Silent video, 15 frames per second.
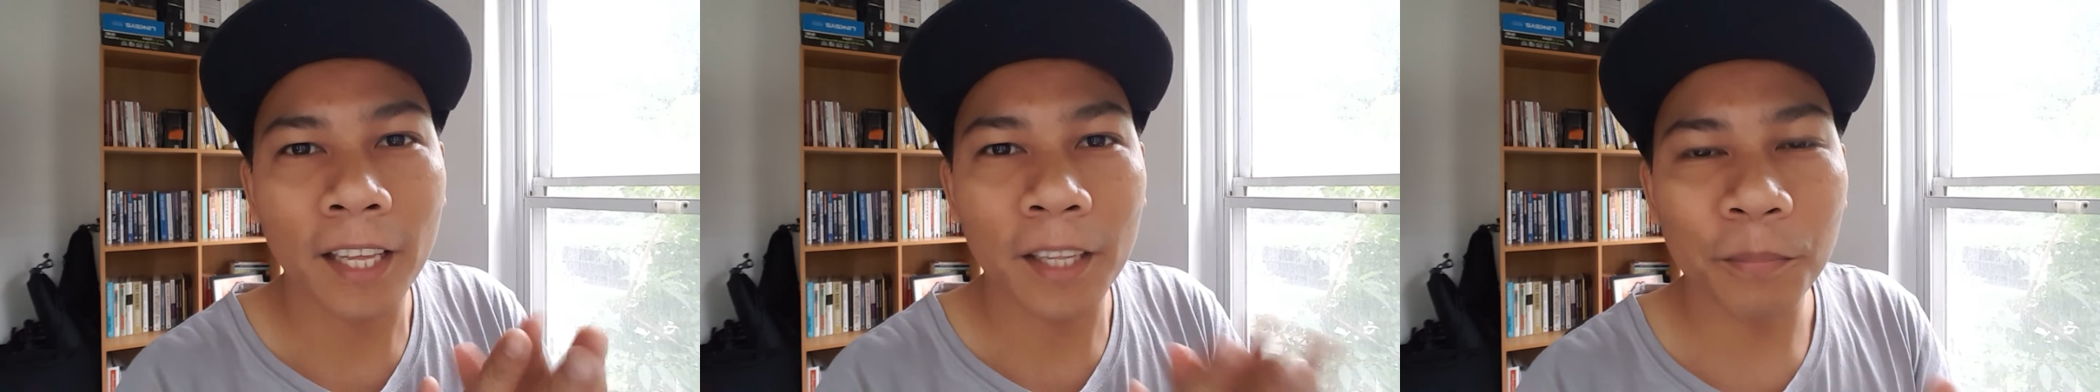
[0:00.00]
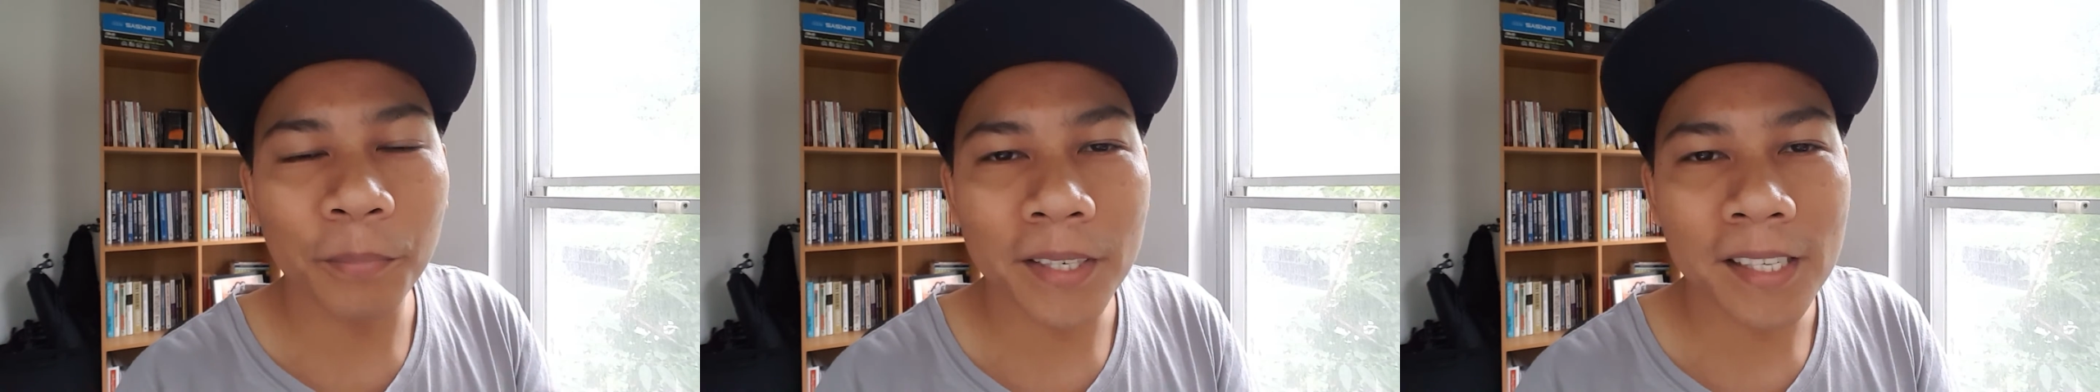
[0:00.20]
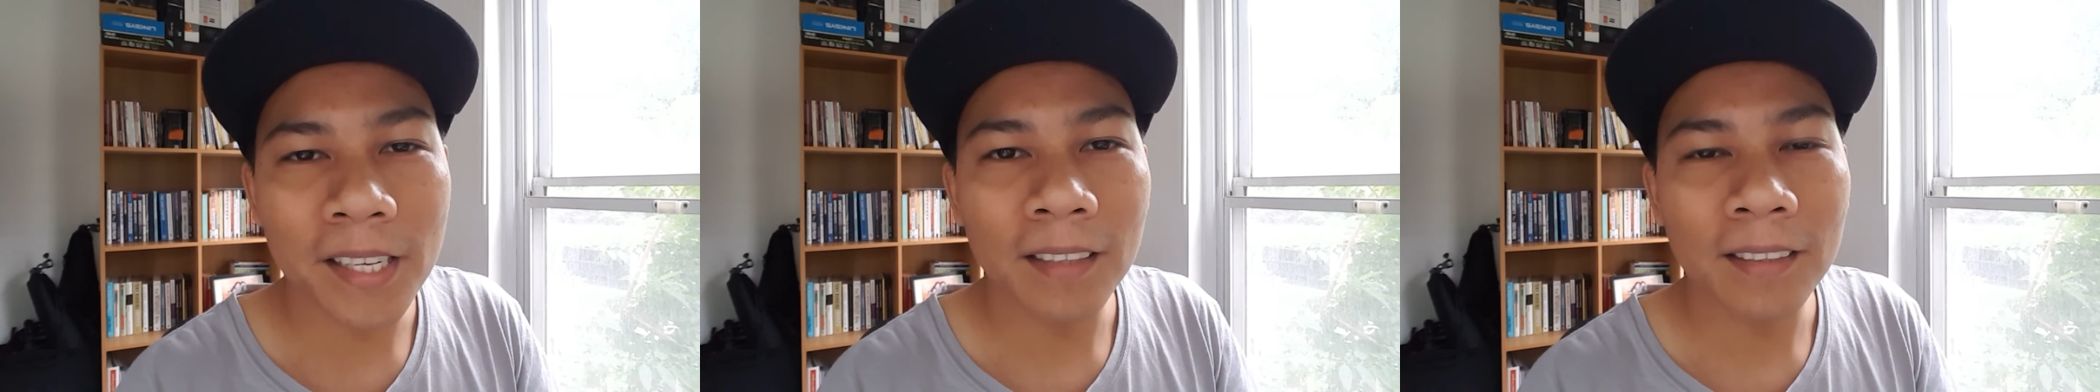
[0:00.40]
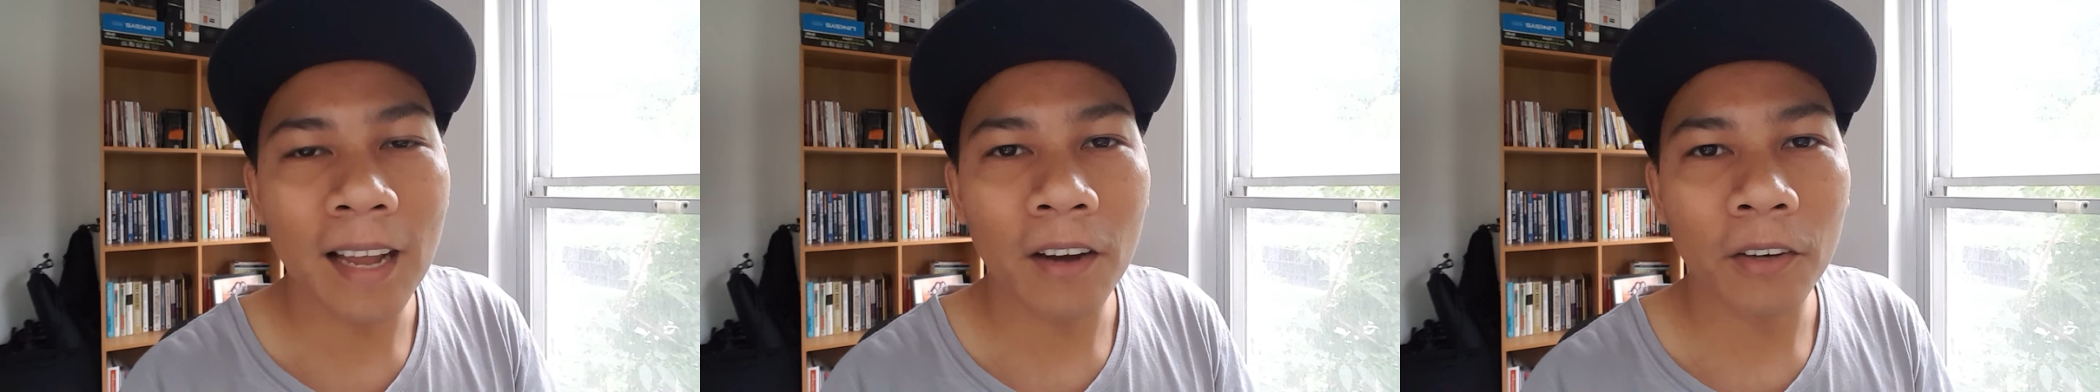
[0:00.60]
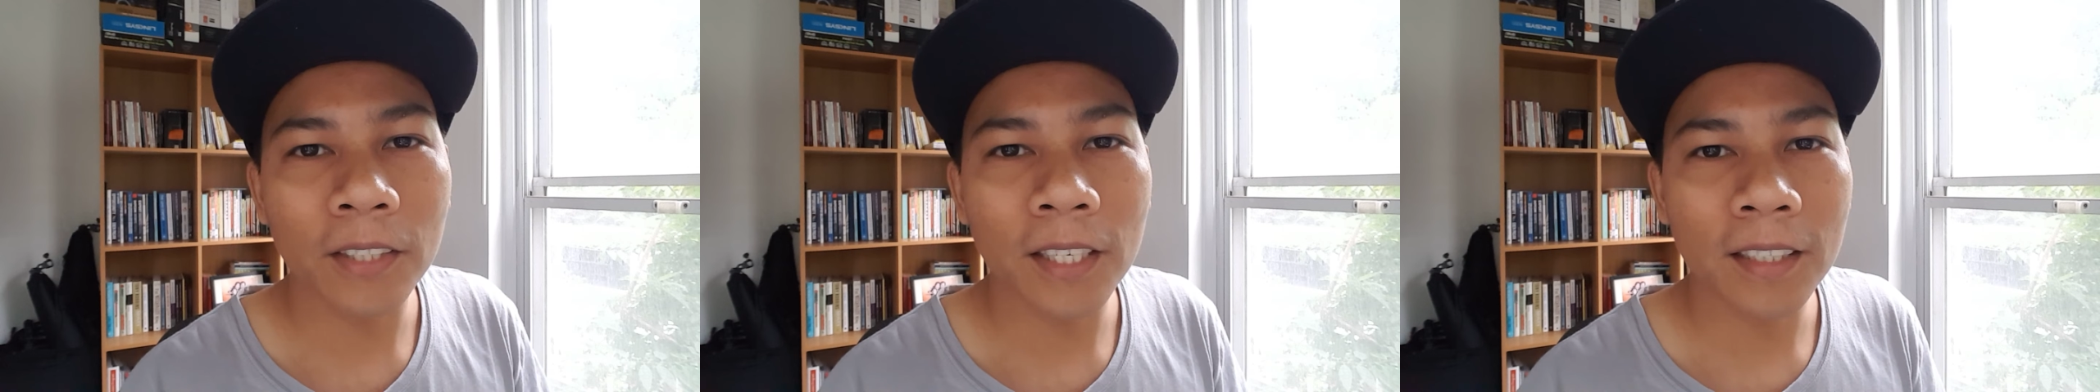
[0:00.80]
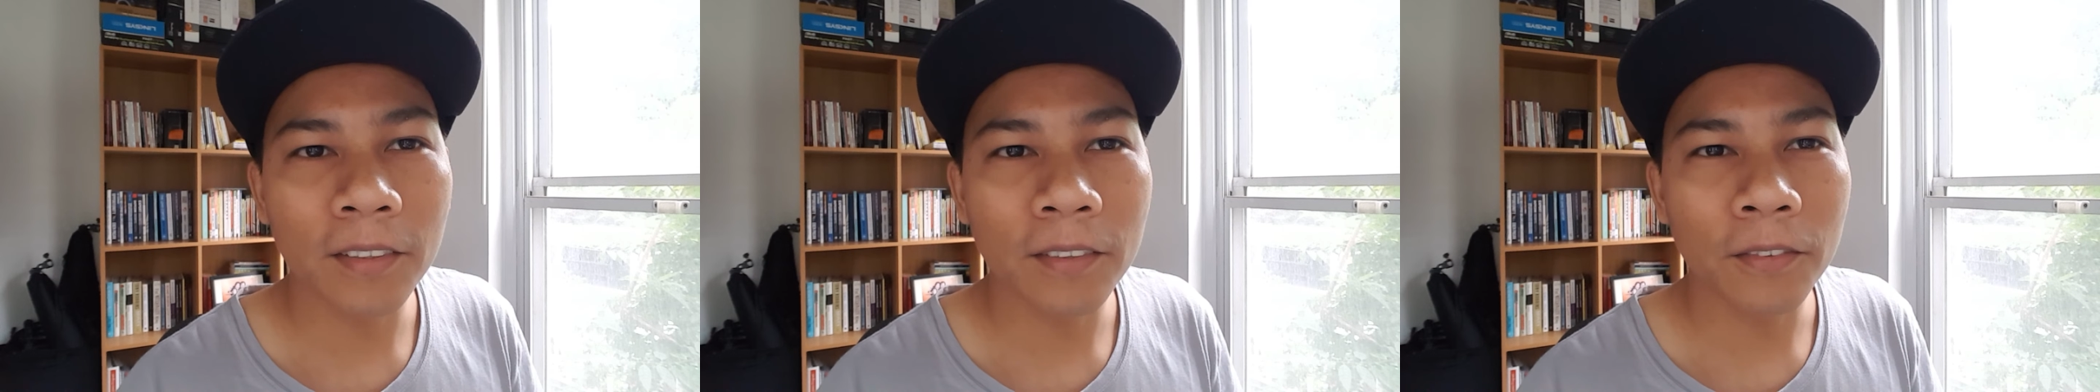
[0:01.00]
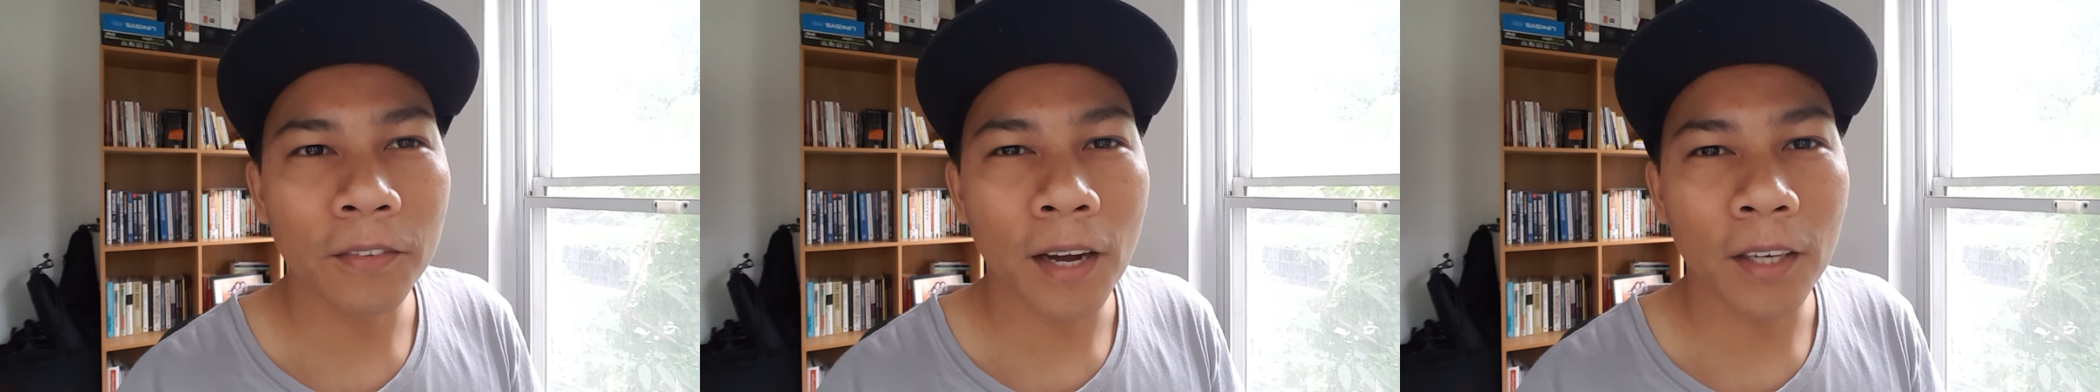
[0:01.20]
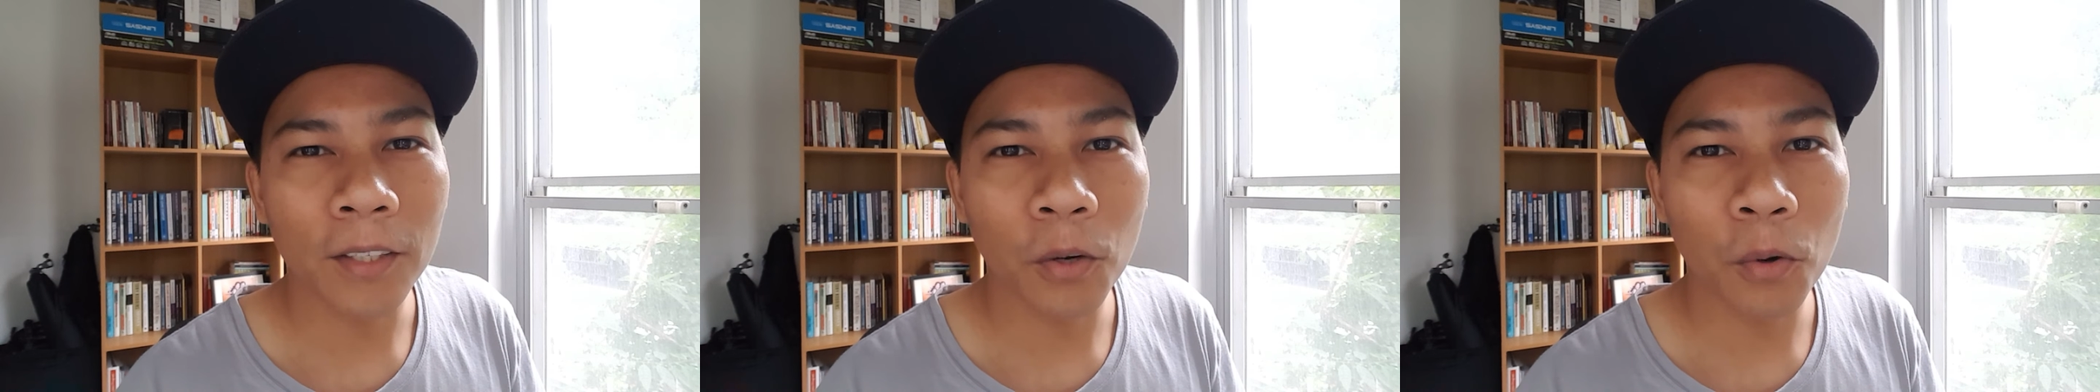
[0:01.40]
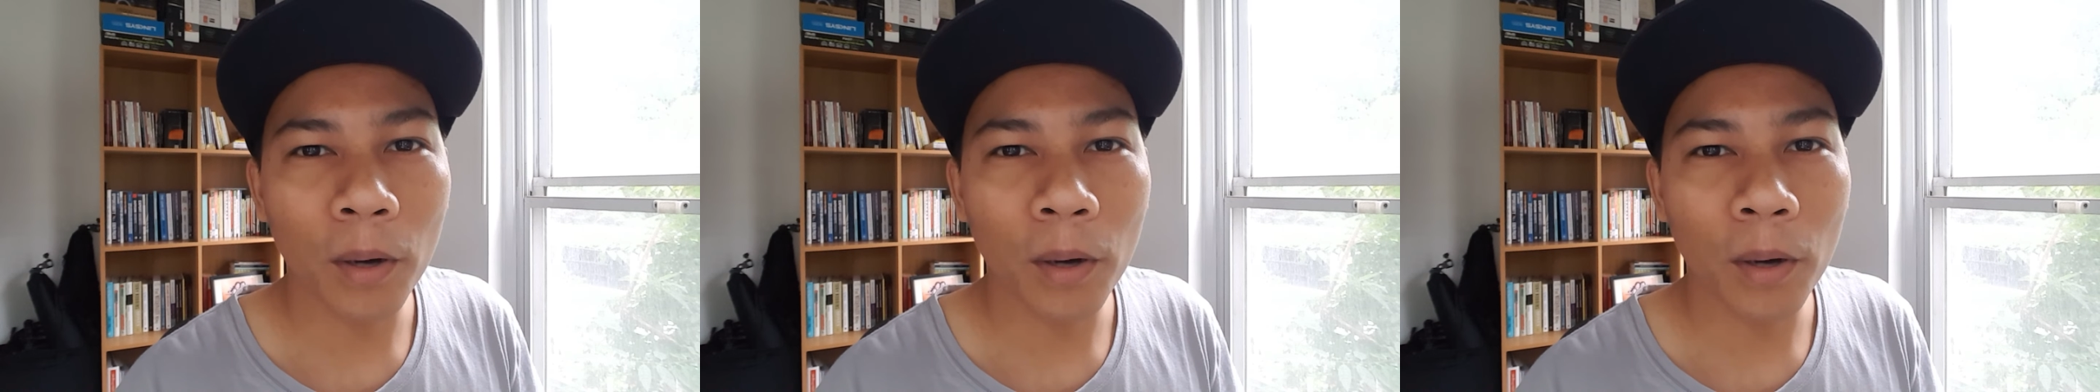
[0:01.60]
10% na ako ng ano,